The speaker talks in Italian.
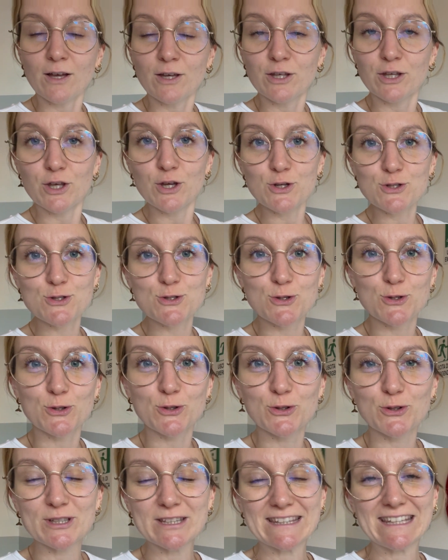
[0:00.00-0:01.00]
Io
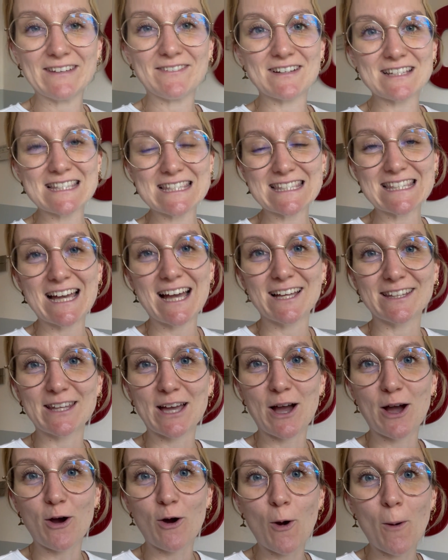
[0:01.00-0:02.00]
sono
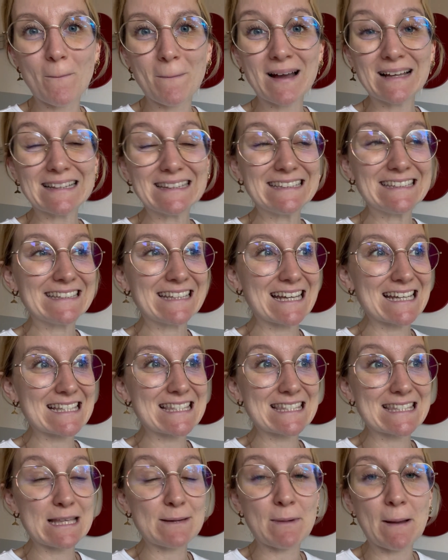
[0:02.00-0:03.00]
devastata, ho mal di
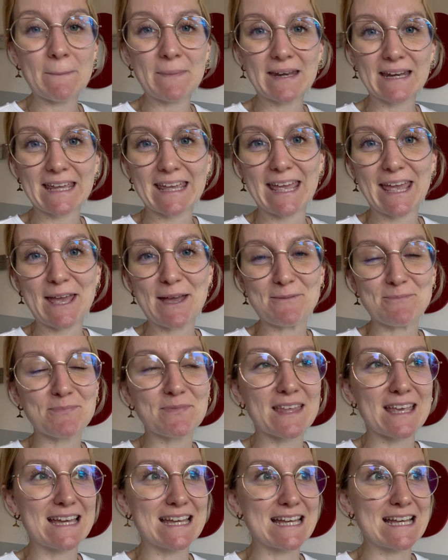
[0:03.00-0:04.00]
testa ma perché
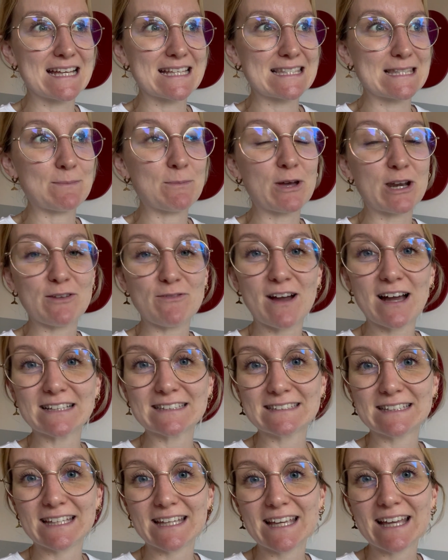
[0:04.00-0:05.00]
eh, siamo
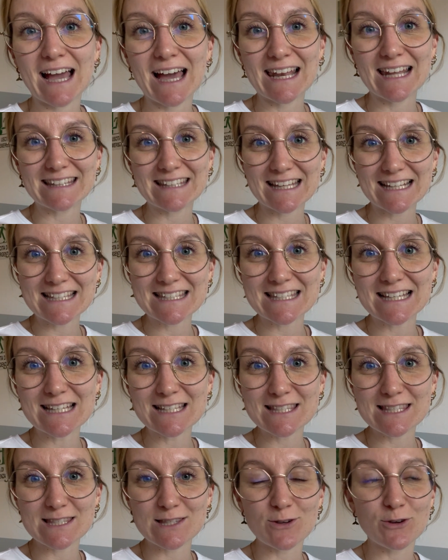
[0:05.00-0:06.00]
arrivate alla terza
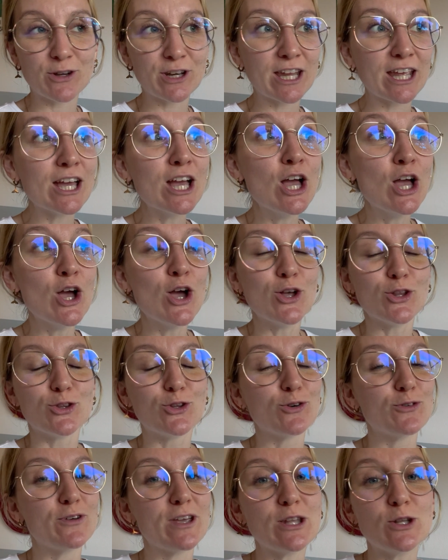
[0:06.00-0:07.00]
lezione
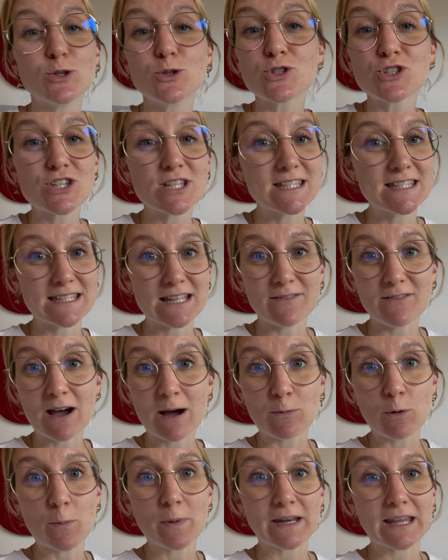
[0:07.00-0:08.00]
dove non ci
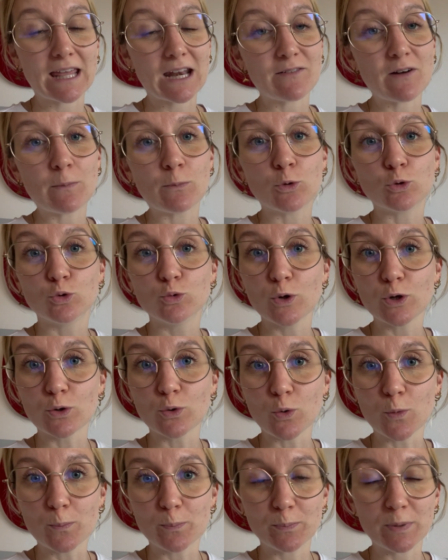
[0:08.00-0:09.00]
stavamo perché eravamo due
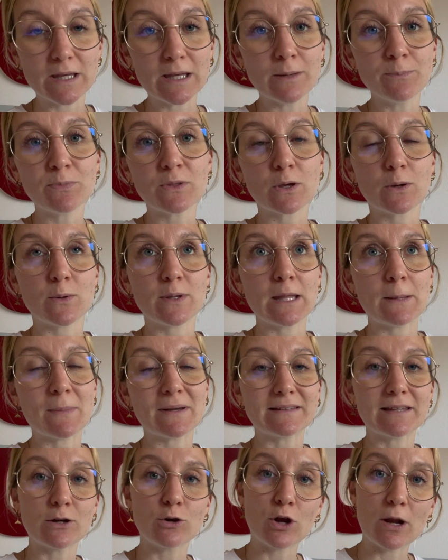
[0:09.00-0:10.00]
gruppi, quindi
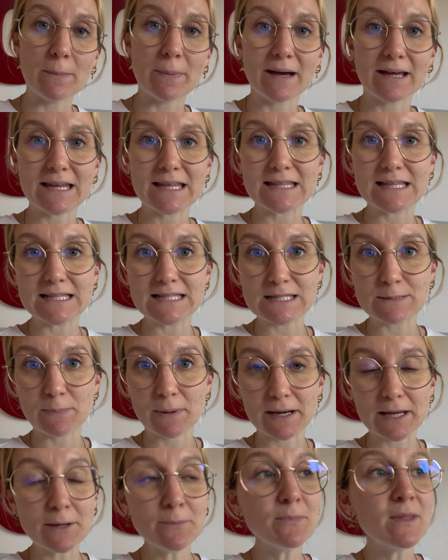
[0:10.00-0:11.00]
matricole pari e
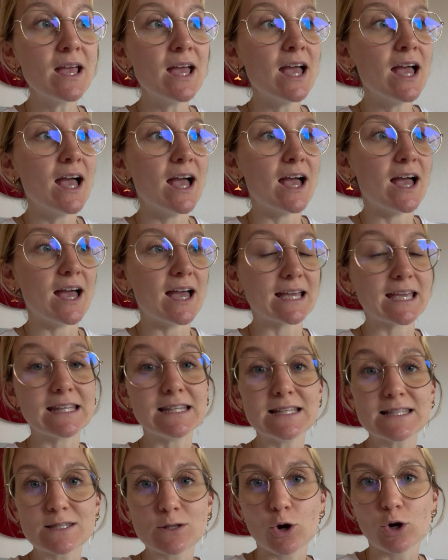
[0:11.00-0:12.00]
dispari, eh, che
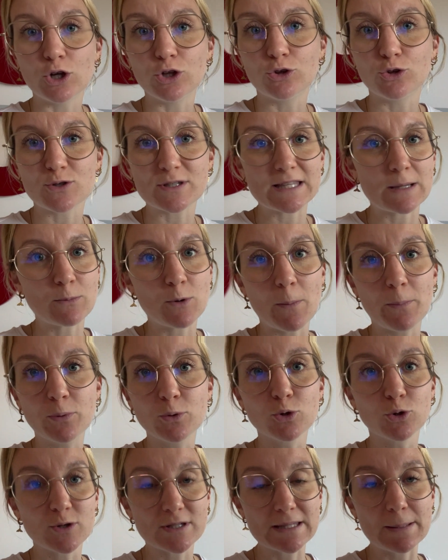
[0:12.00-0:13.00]
di solito siamo
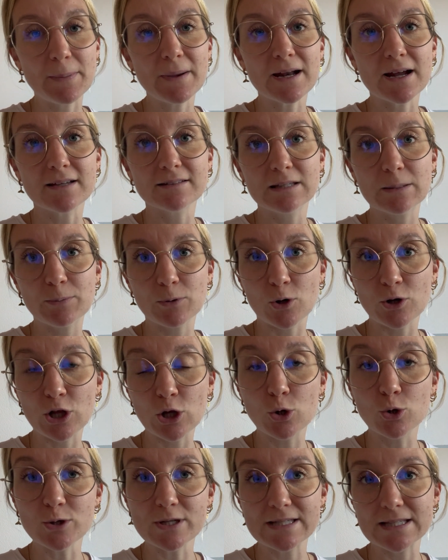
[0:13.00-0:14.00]
appunto separati però
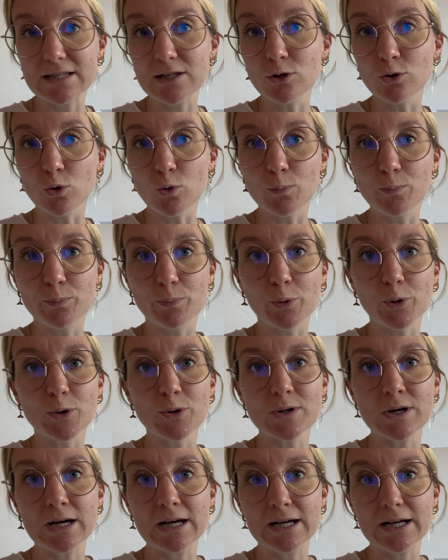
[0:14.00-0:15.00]
nei corsi di
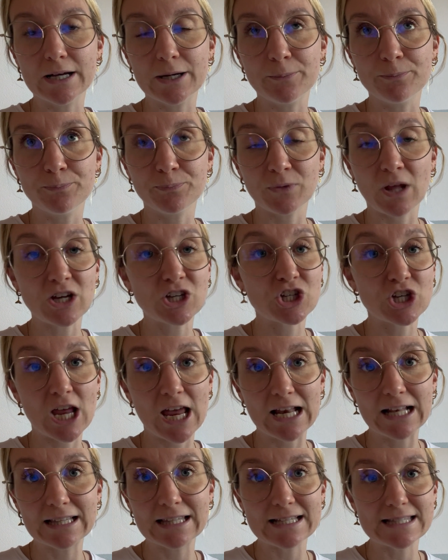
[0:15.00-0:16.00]
gruppo eh, a
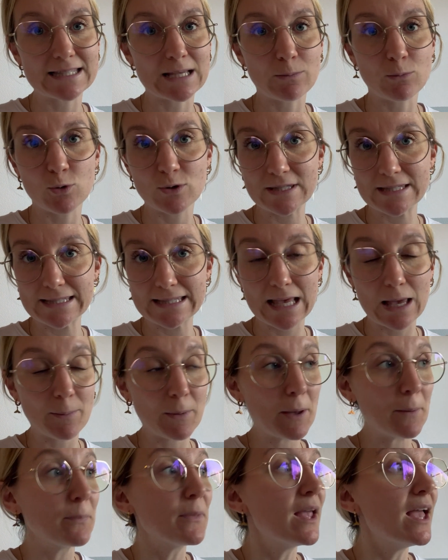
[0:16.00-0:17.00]
scelta siamo
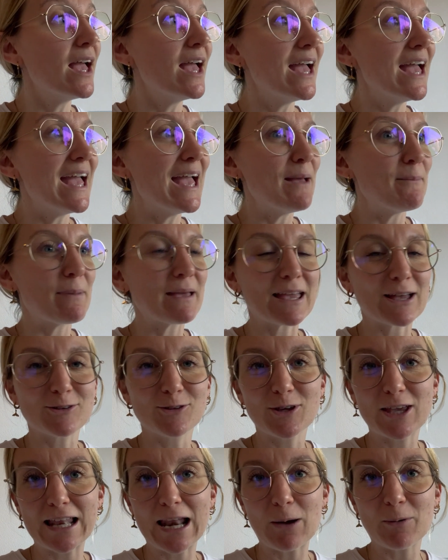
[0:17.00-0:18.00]
insieme
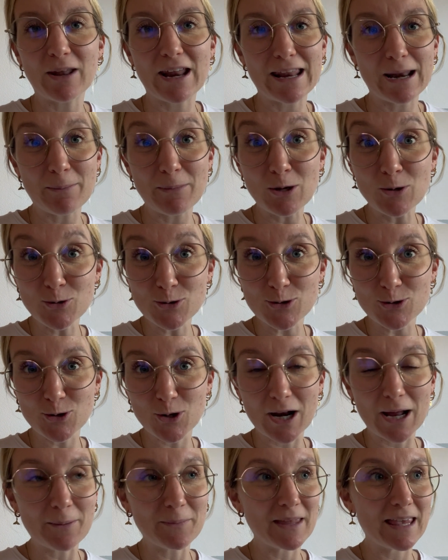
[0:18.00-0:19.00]
Peccato che l'aula era
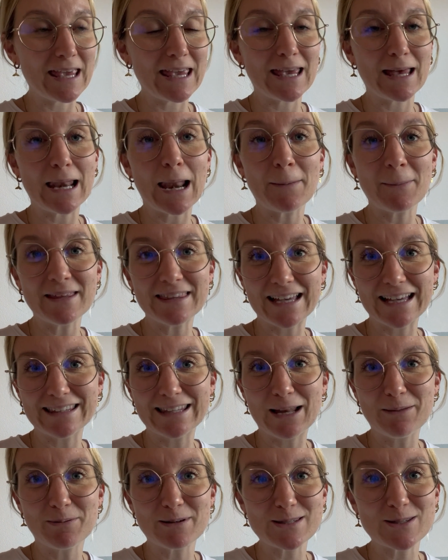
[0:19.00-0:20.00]
minuscola e la metà
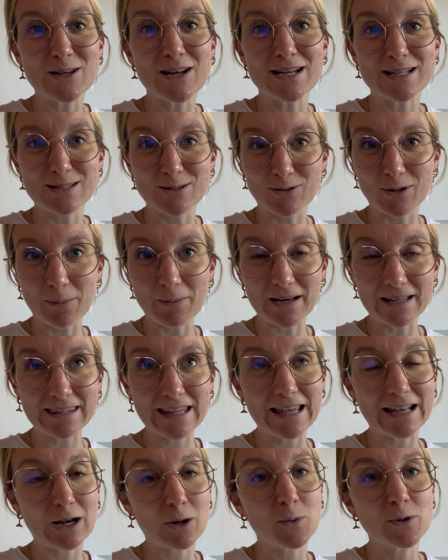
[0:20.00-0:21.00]
delle persone era stata per
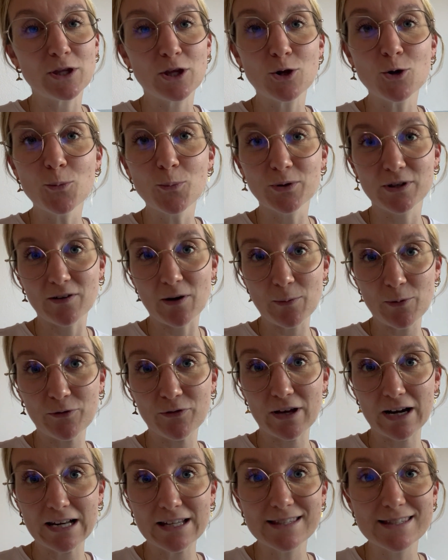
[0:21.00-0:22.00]
terra, quindi non potevamo
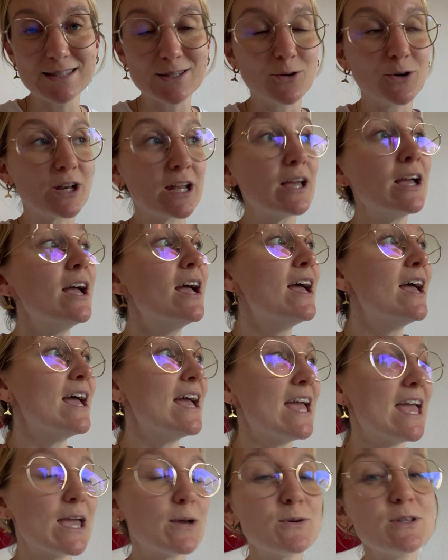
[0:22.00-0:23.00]
fare lezione
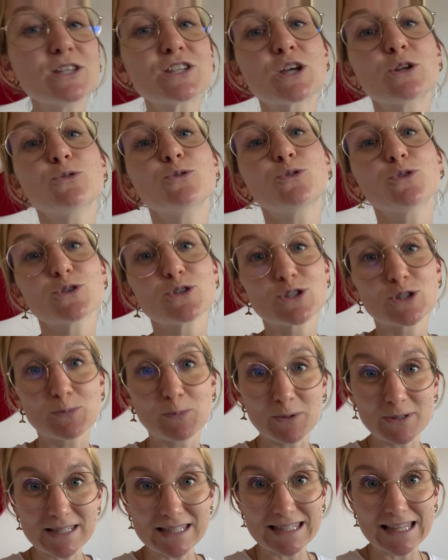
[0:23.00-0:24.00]
e quindi ci hanno dovuto
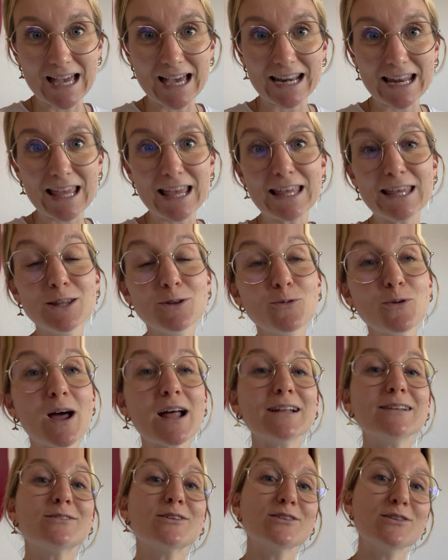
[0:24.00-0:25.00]
spostare in un
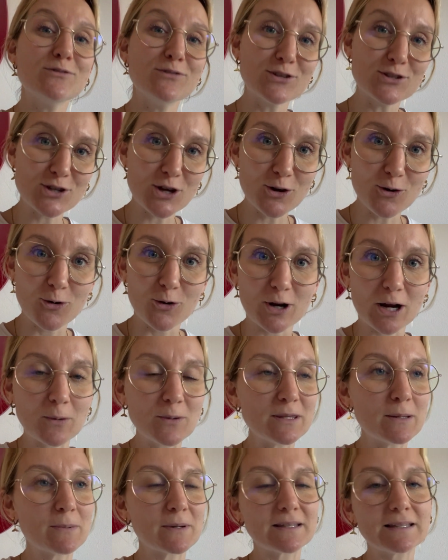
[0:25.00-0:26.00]
altro edificio ancora,
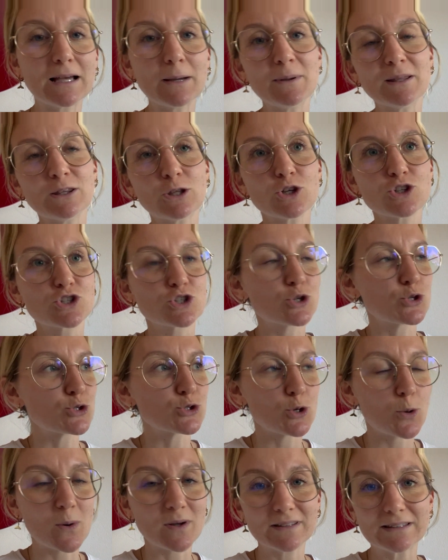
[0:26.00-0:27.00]
quindi praticamente oggi non
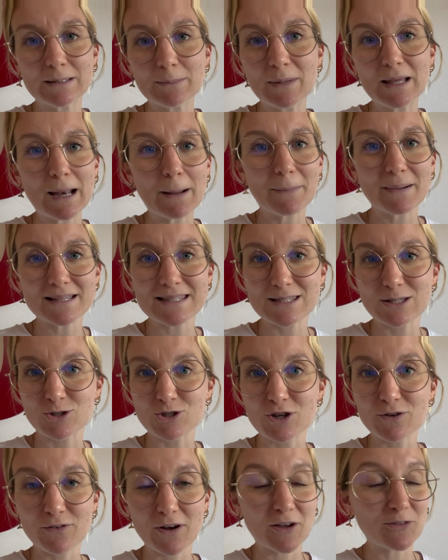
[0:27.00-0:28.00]
so quanti mila passi ho
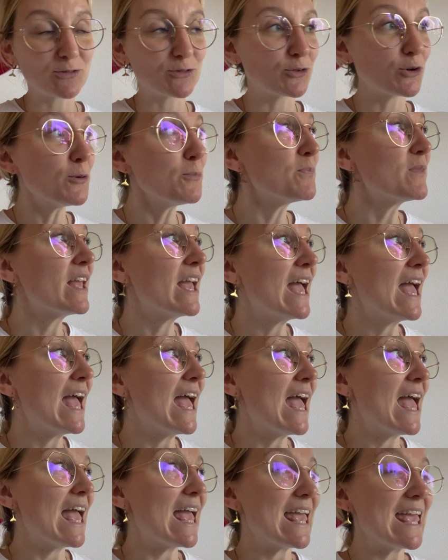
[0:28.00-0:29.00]
già fatto
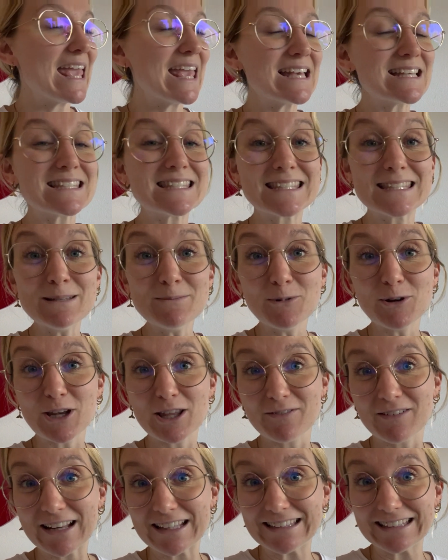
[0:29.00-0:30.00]
e si
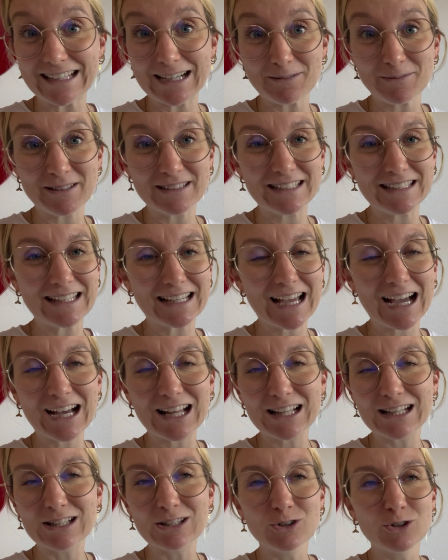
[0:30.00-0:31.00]
moriva letteralmente di
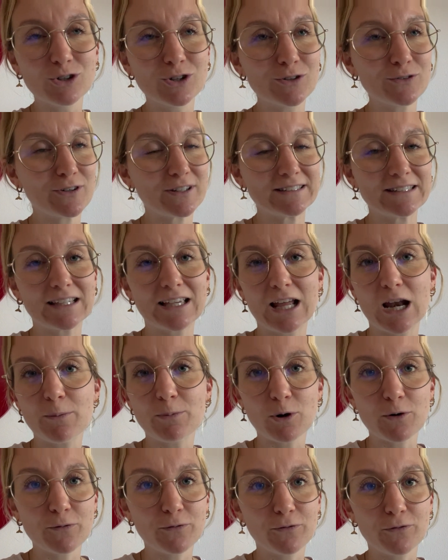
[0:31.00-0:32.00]
caldo, infatti anche la
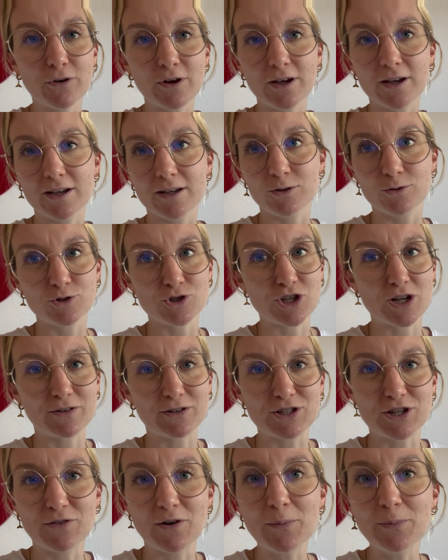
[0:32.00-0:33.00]
prof eh, non ce la
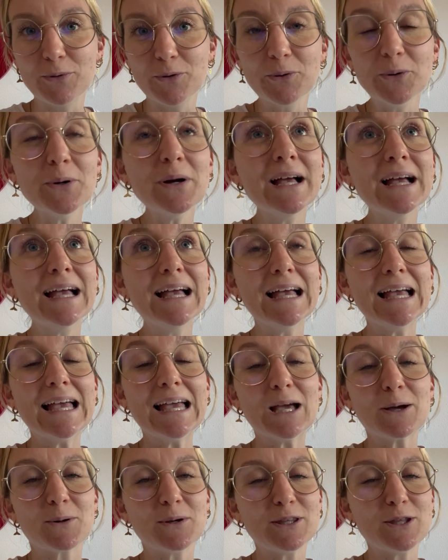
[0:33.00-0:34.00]
faceva più,
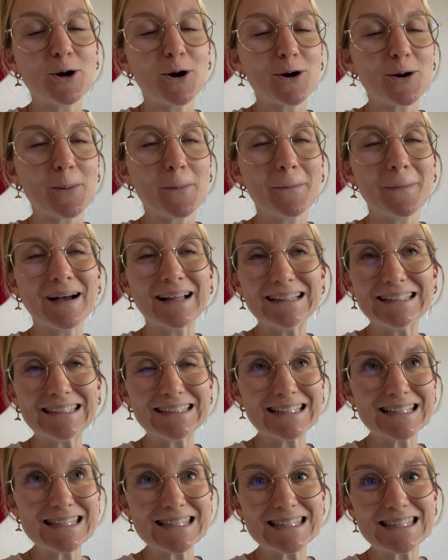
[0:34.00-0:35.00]
quindi ho mal di
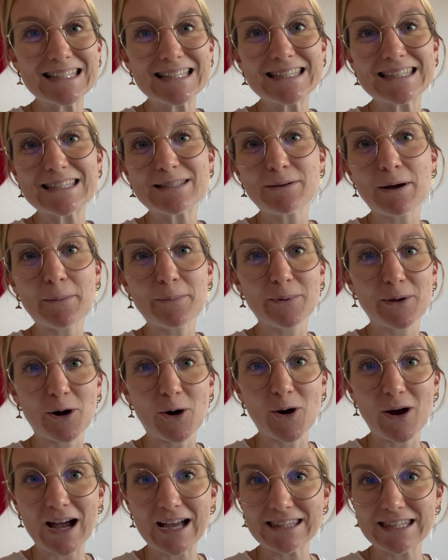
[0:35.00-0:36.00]
testissima,
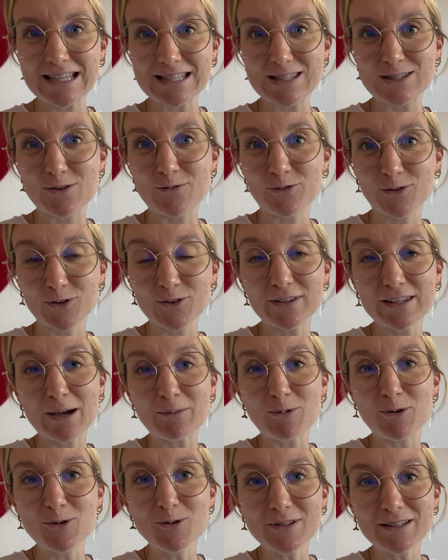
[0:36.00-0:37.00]
però adesso
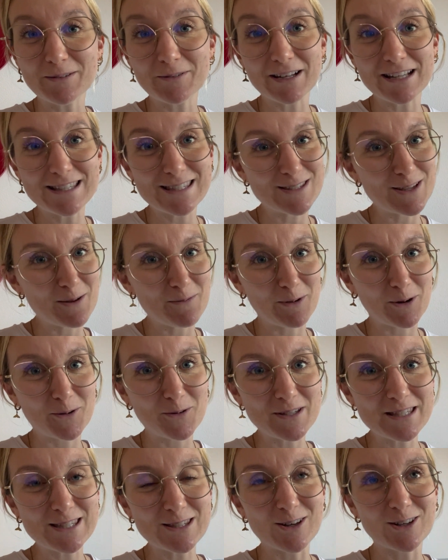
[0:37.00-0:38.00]
affrontiamo l'ultima lezione per
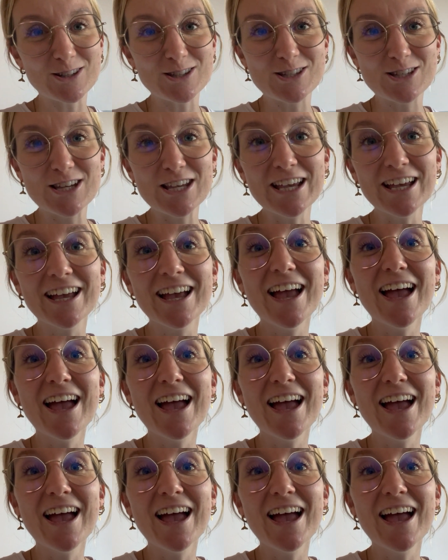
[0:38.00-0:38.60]
quest'oggi,